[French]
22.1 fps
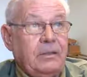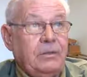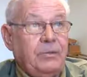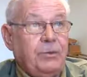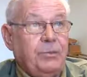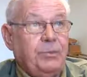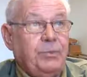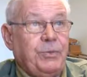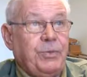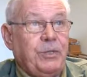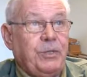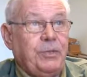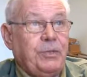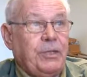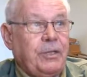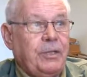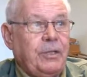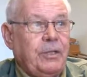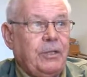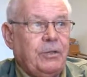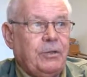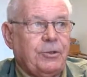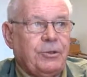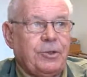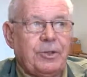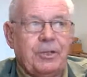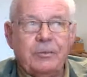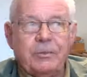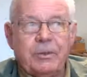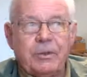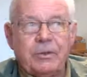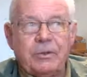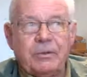depuis, j'ai
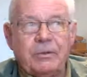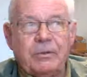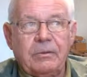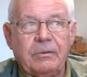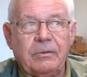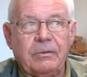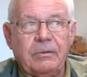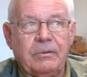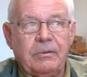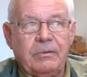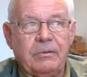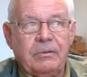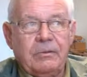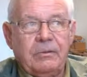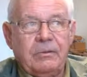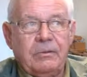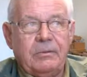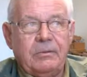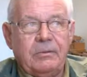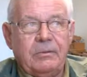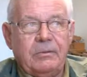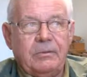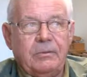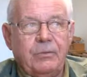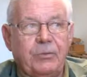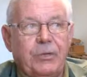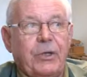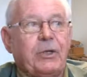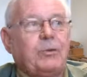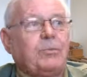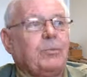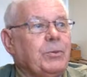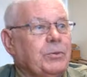lâché parce que.
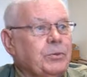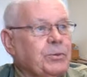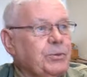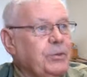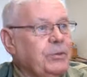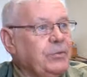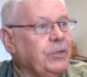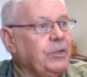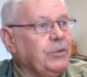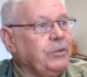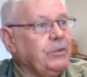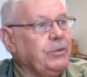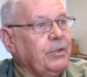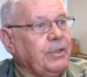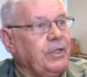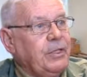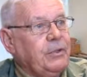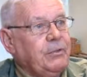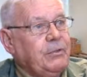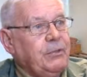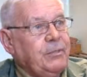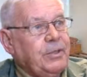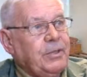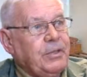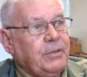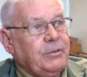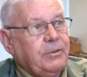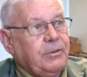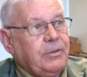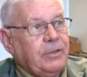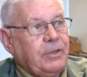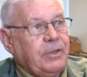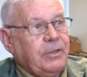Enfin, bon, je fais encore quelques
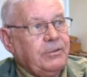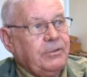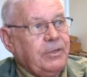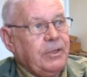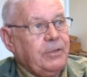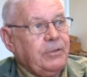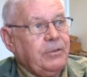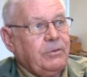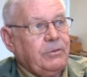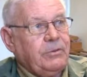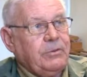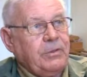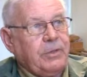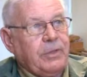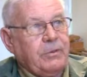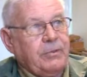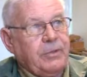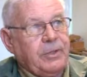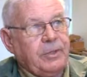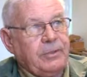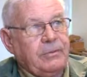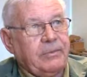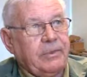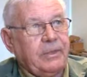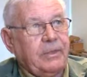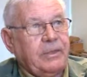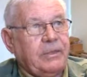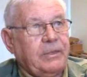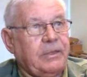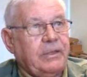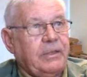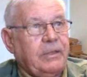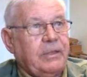bricoles hein, avec euh, du sapin, mais
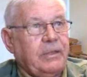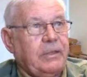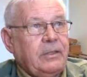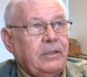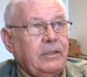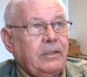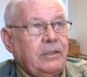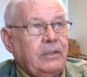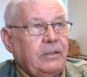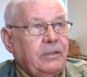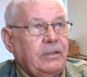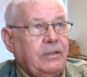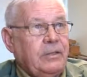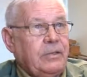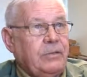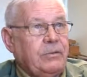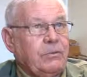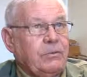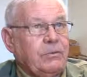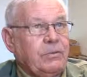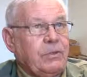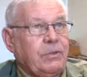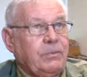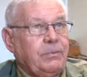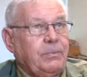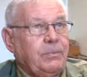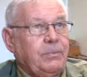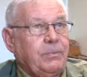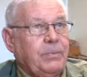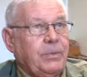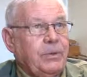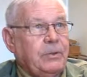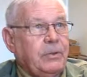disons que c'est
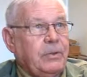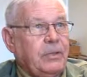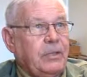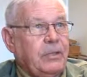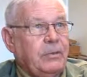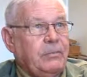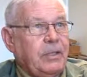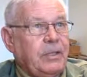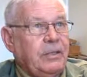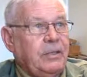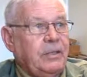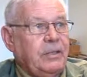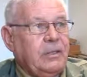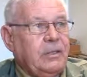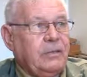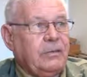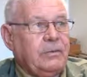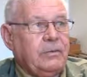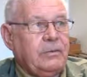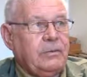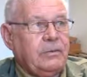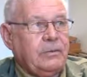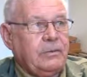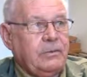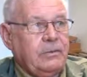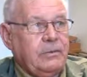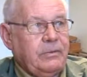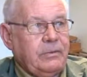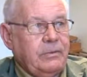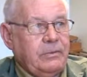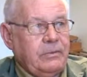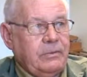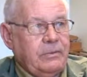pas la matière euh,
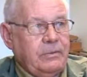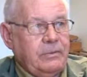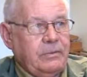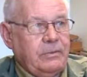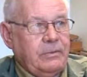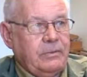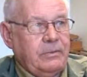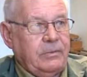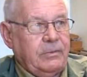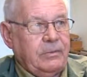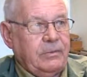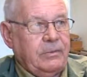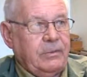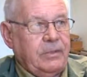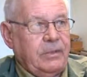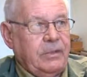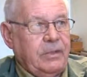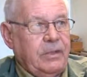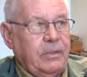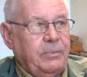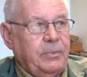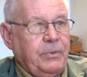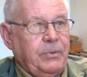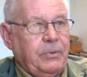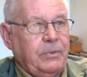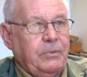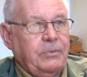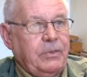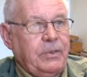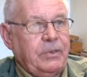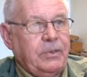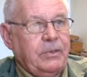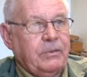la plus noble
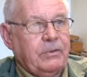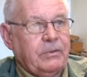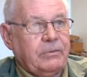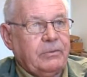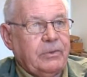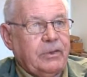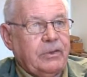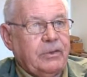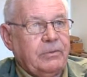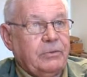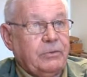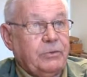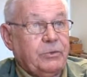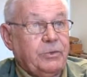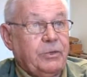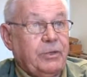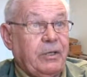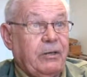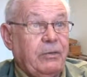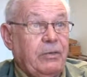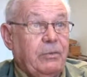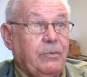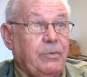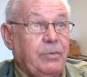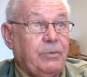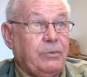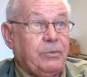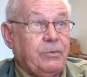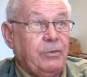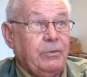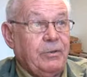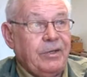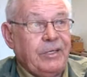maintenant. Quoi. Bon, je travaille
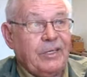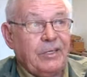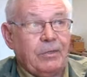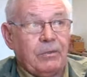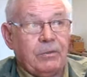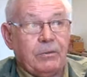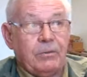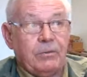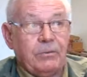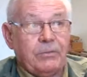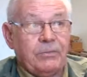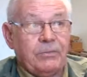plus le hêtre, le